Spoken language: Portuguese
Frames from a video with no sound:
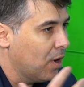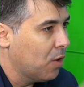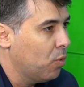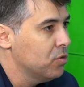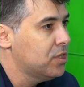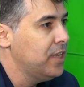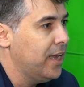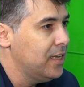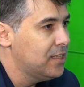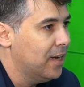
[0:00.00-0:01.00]
a
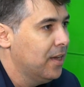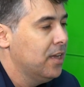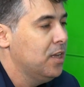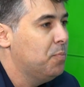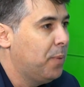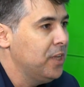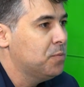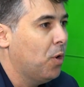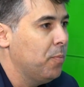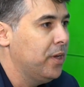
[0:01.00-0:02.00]
consciência e
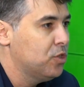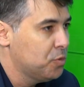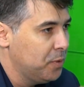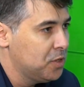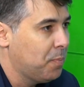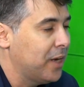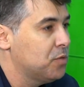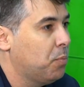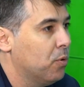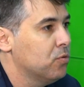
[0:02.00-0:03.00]
principalmente os
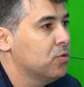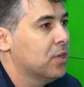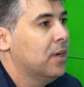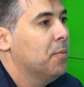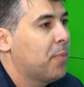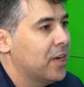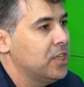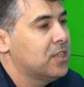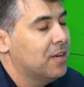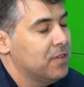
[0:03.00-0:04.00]
principais pontos para a
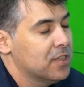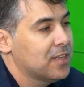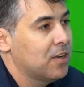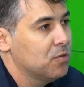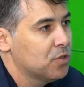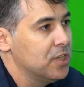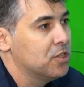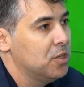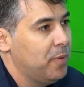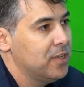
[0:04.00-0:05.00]
gente avançar nos
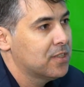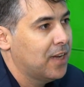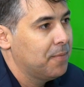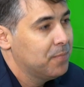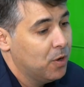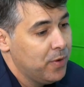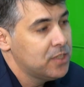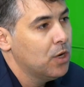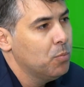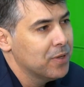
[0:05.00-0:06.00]
kits de bem-estar. Então,
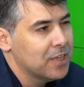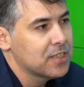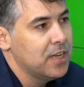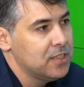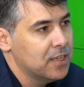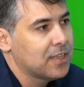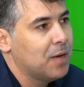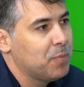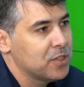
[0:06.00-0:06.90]
essa é uma das é, grandes é, etapas.